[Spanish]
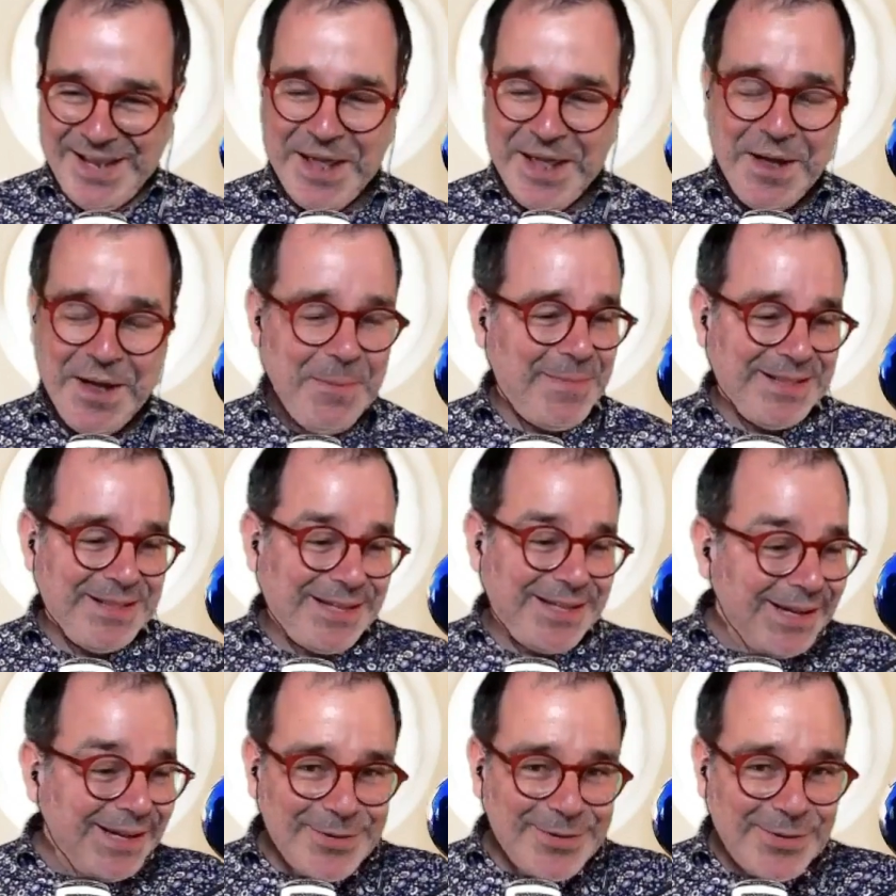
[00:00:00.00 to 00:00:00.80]
Me
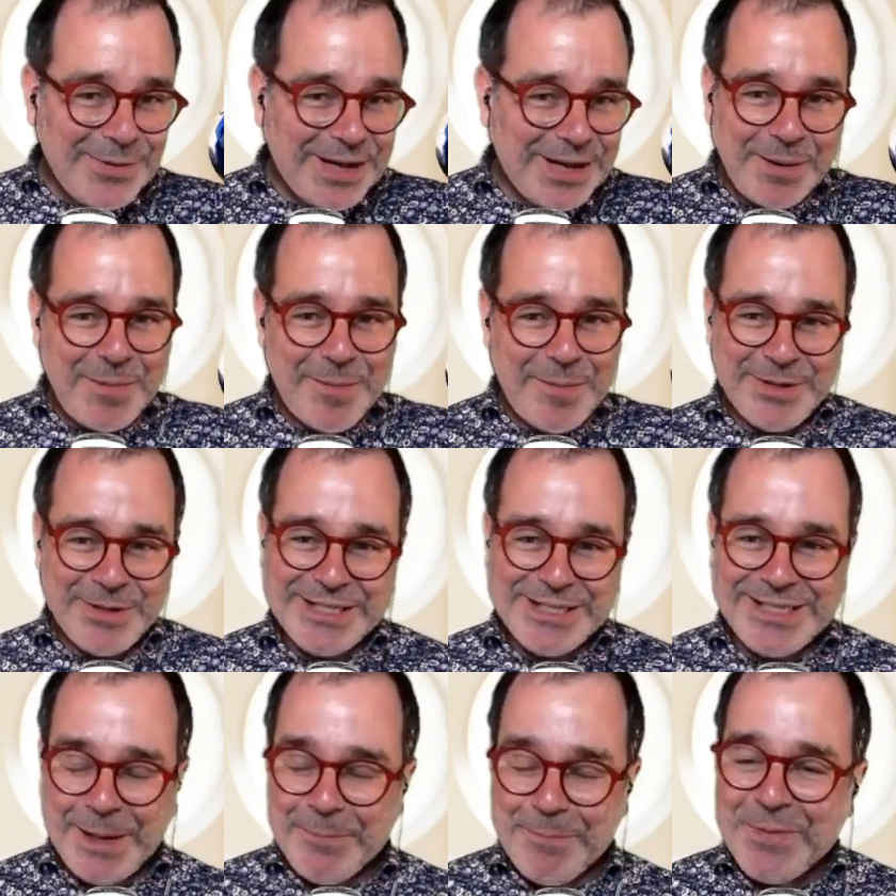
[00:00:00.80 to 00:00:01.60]
tienen allí una cama
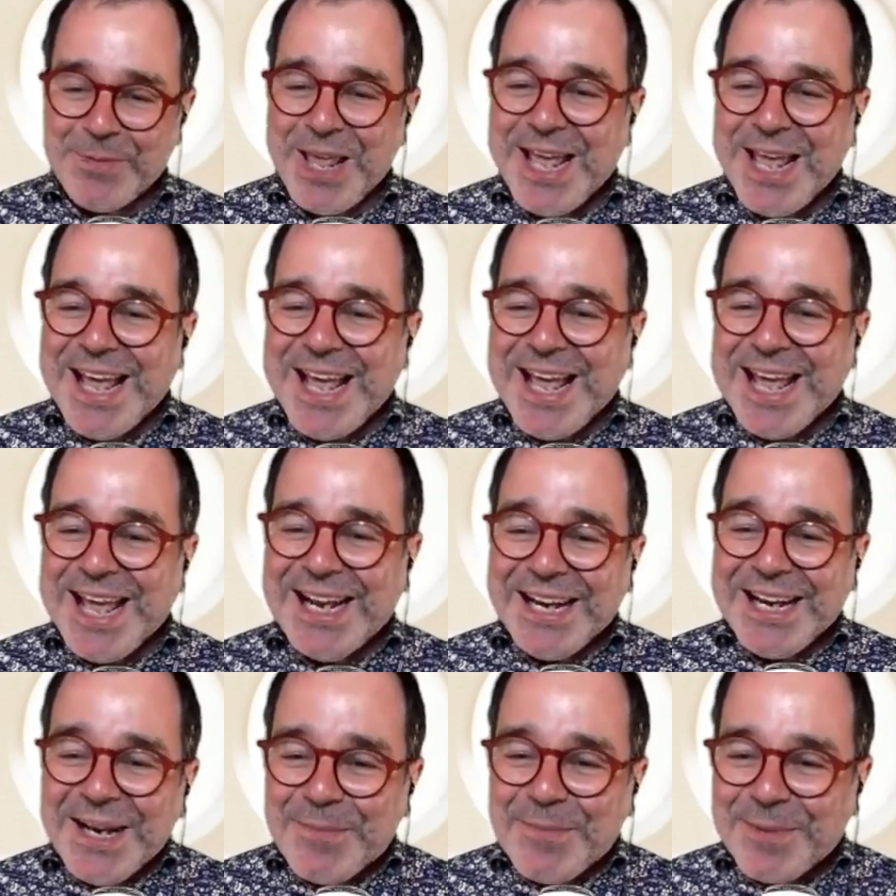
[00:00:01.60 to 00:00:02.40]
puesta.
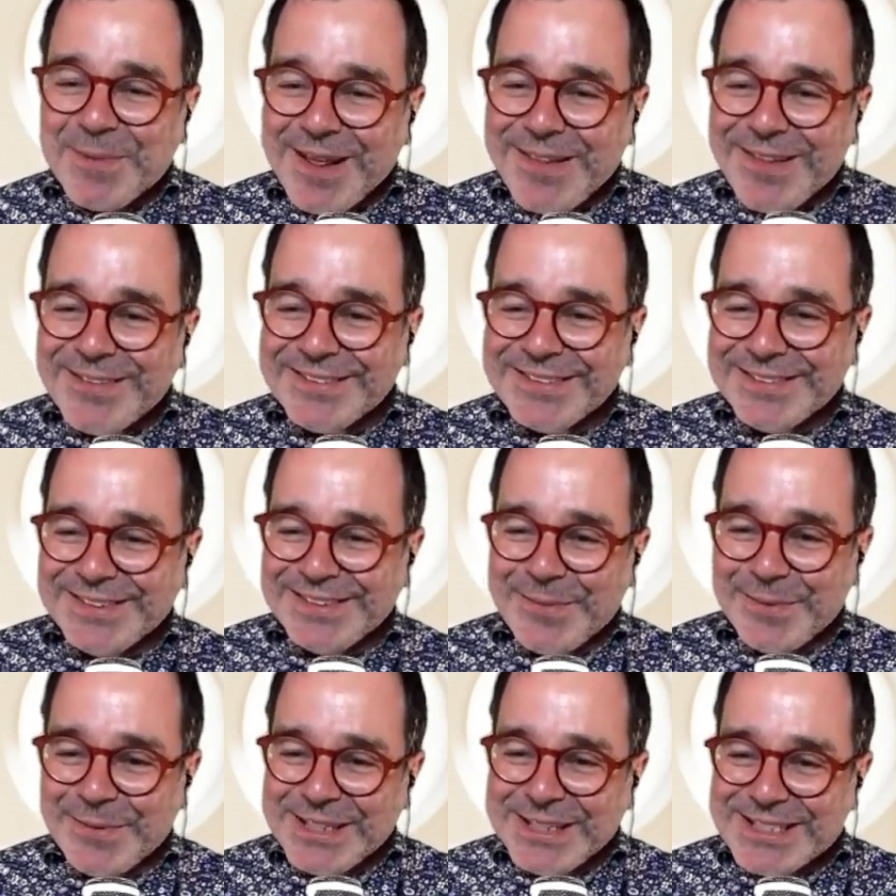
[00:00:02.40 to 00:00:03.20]
Elena Prado dice,
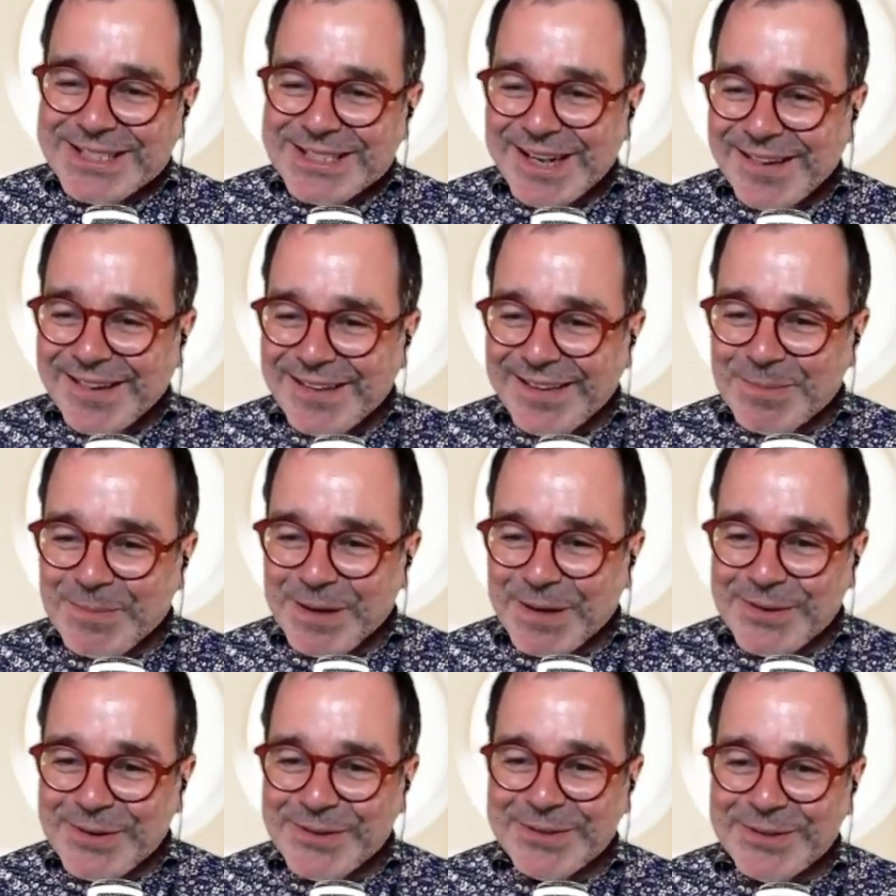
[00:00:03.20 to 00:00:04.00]
buenas tardes
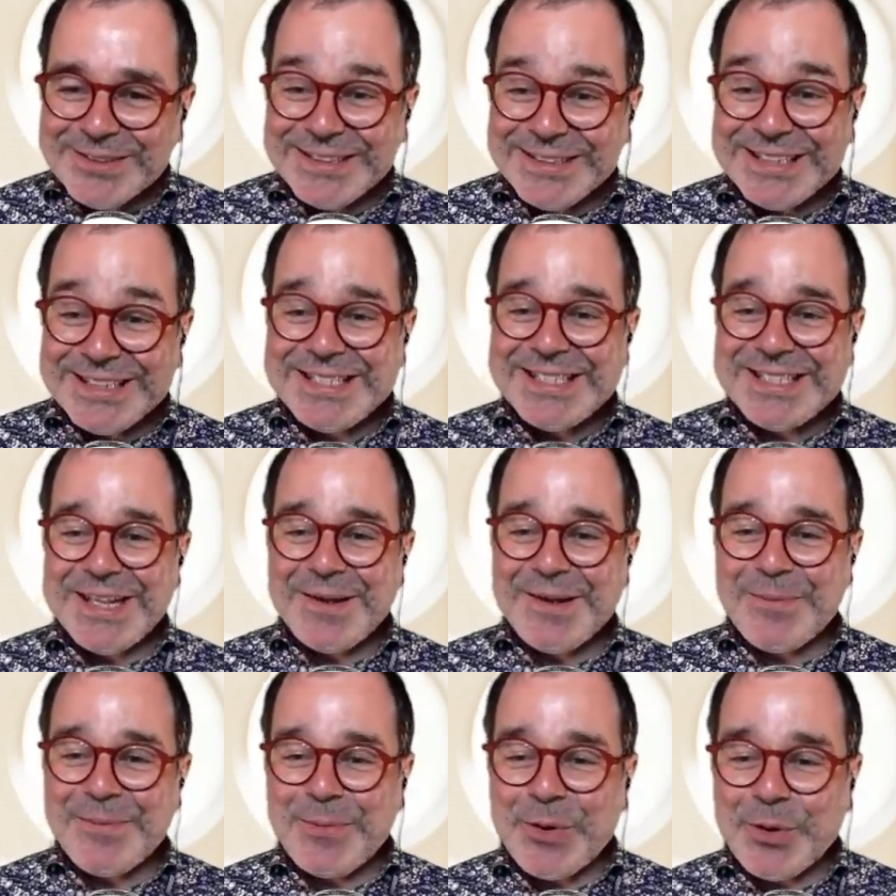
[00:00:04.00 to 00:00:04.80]
Paco, desde
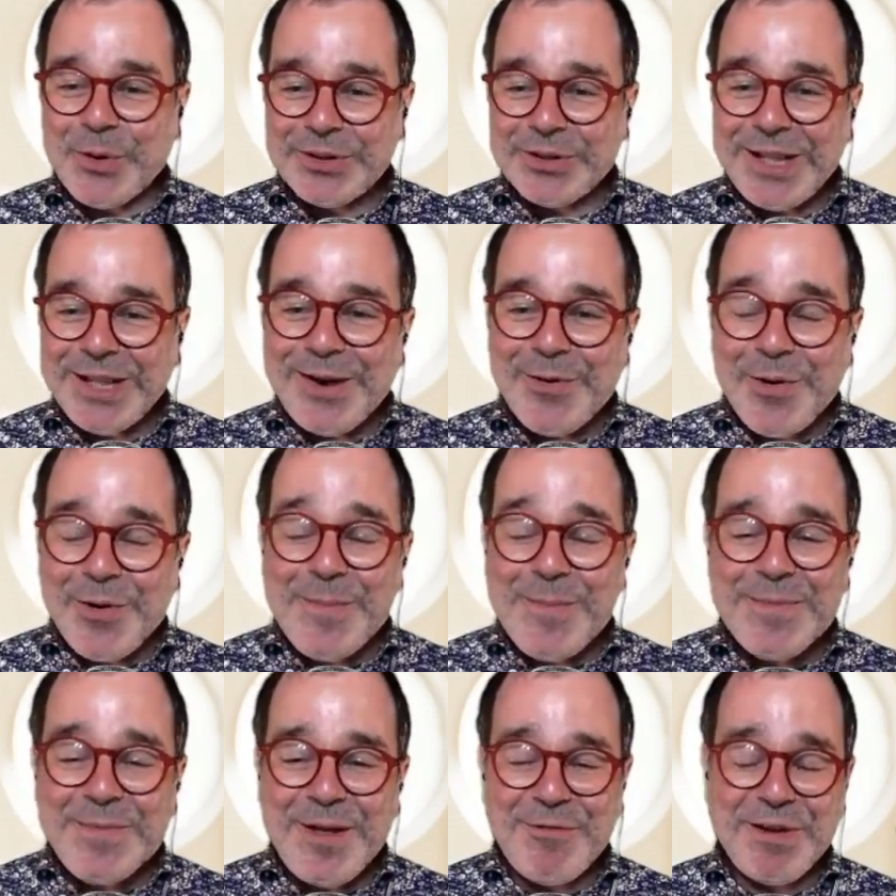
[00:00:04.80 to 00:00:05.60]
Bogotá,
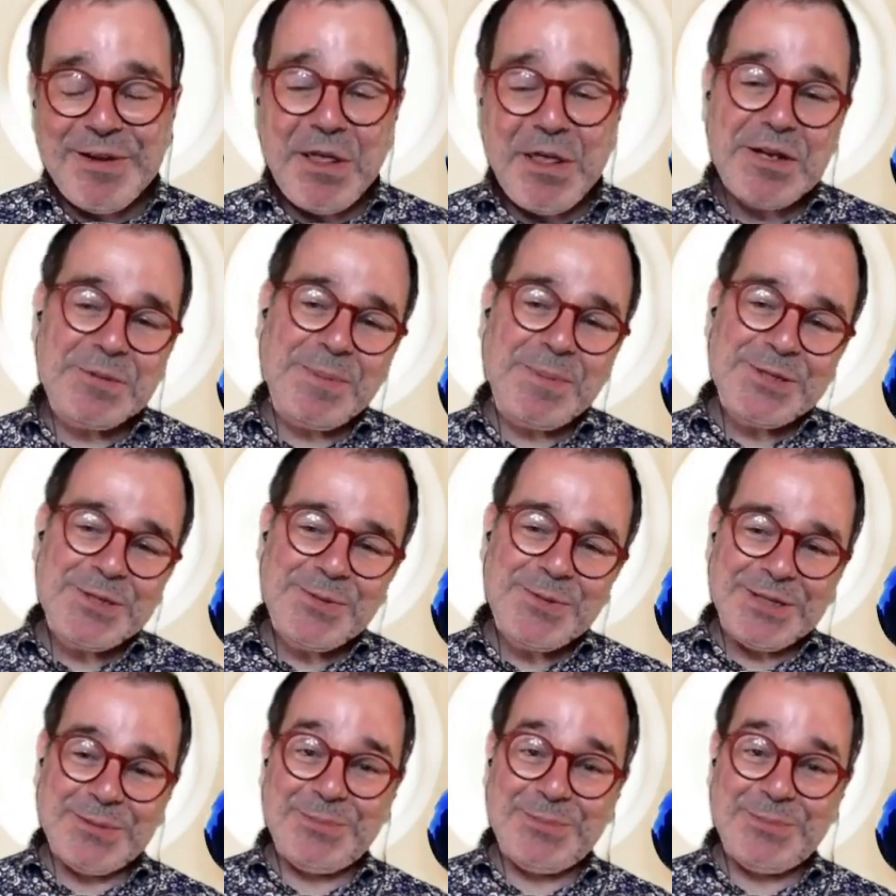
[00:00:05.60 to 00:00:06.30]
Colombia, felices Pascuas.